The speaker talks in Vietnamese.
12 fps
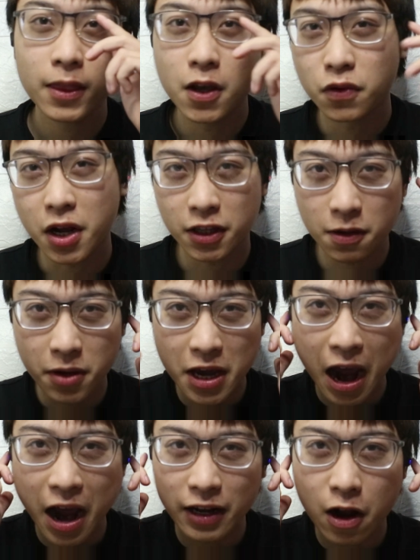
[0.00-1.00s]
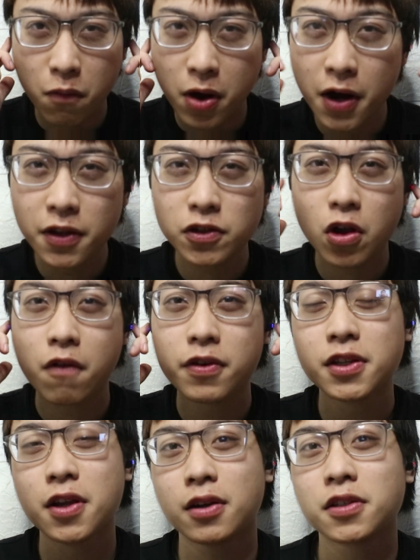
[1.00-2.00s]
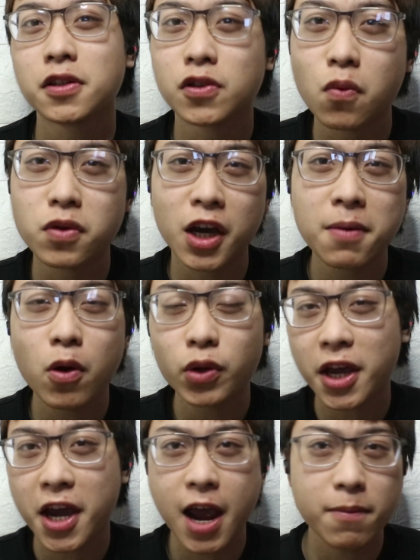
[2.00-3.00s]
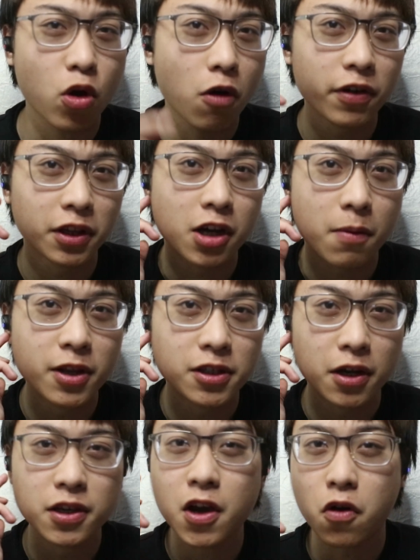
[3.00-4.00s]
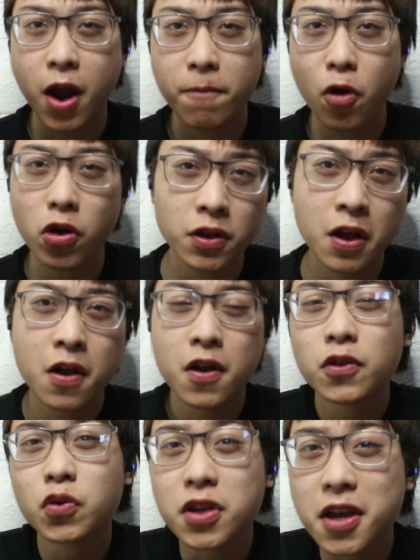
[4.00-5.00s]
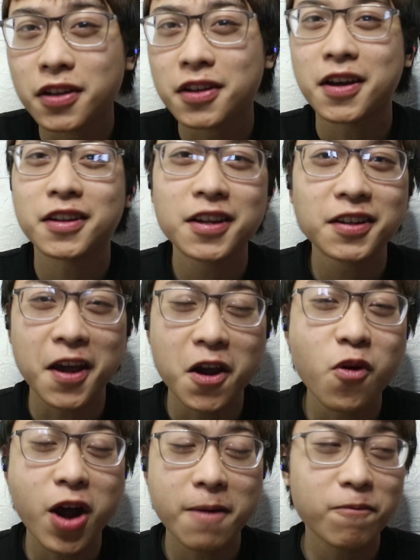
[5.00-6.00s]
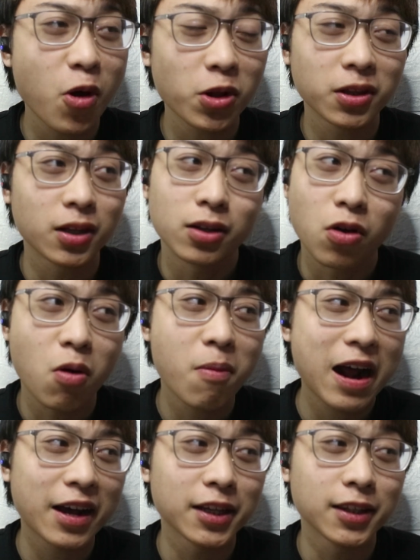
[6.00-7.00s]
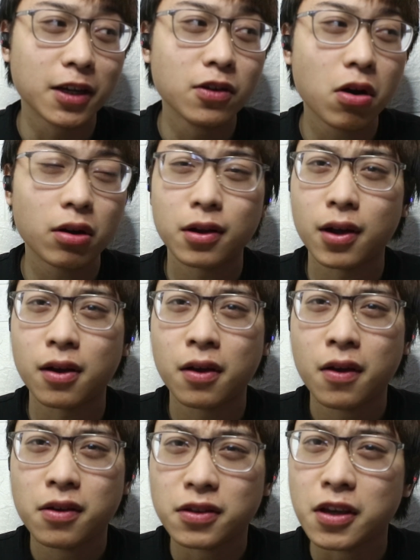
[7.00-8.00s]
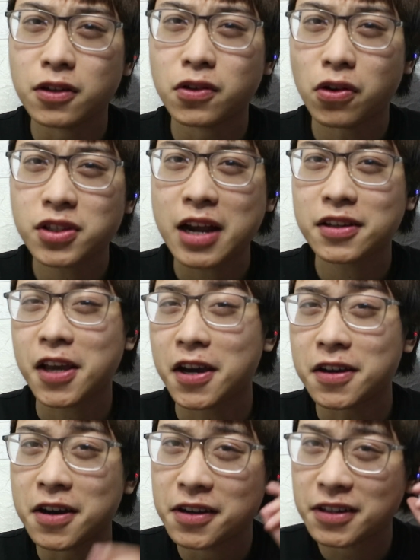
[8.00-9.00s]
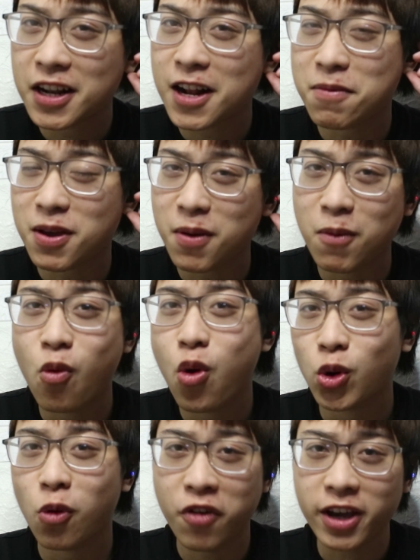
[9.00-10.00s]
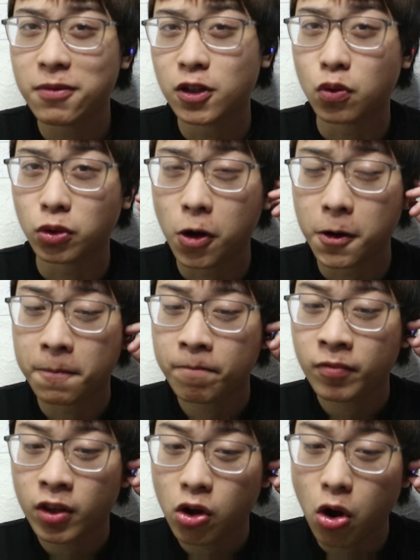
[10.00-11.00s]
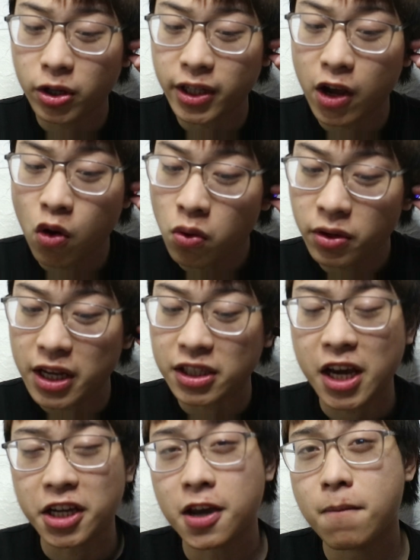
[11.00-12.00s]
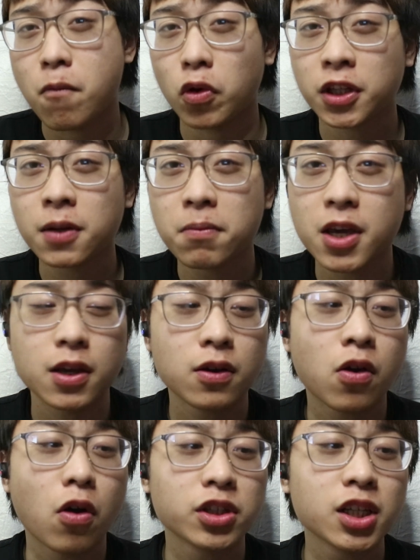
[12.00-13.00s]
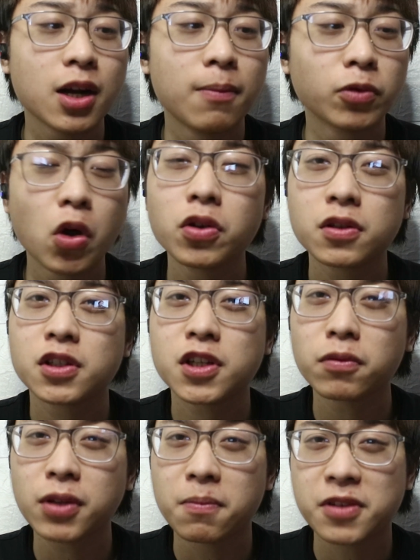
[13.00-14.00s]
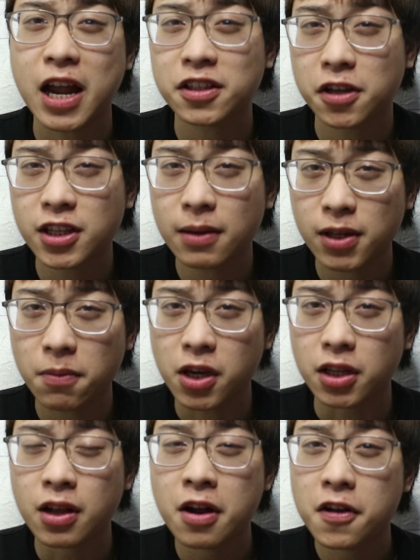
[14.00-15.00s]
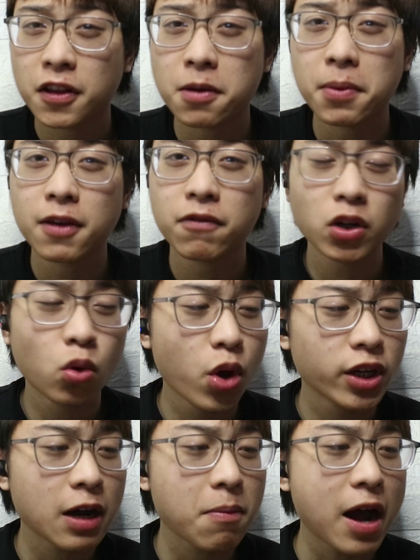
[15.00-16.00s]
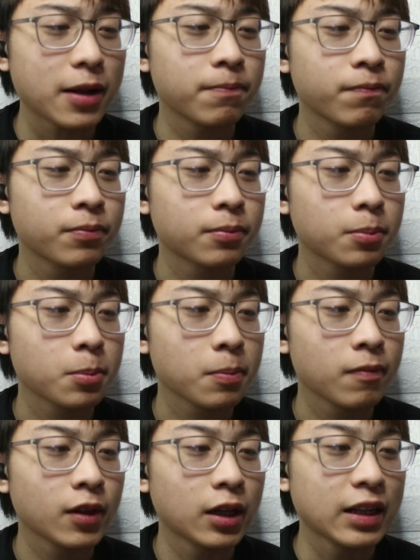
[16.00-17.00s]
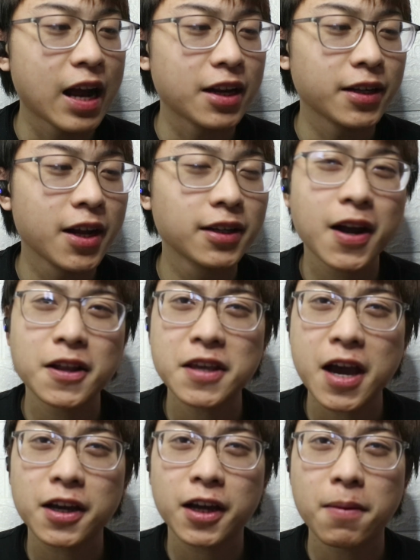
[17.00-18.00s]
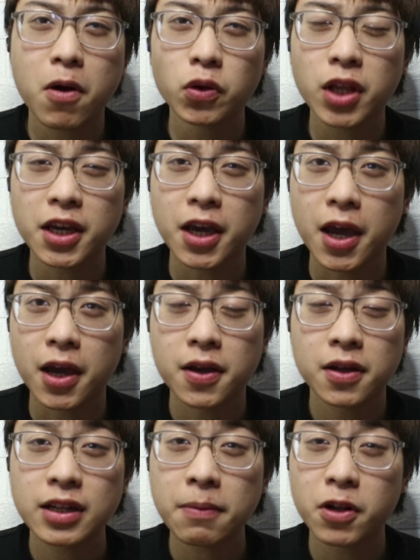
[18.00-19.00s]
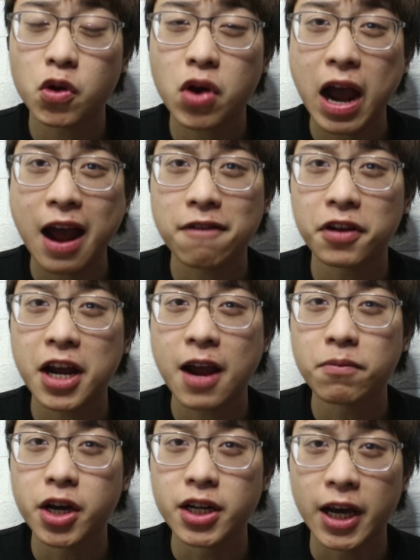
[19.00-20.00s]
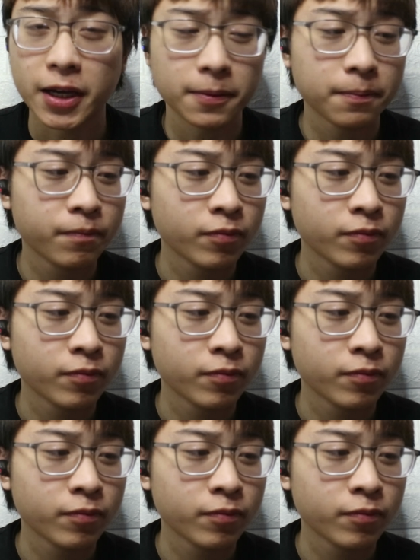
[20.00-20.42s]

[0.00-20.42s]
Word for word: điều này thì mình hài lòng hơn so với việc sử dụng những cái mẫu tai nghe mà có phần thừa bên dưới như kiểu AirPods tuy nhiên thì cái thiết kế của AirPods thì nó mang cái tính gọi là nhìn nó sang chảnh hơn nên là mình mới mua đồ fake mình dùng thôi còn nếu để trải nghiệm một thiết bị có chất âm tốt trong tầm giá dưới 500 nghìn thì mình vẫn khuyên các bạn là nên cân nhắc cái mẫu tai nghe wkv 20 này.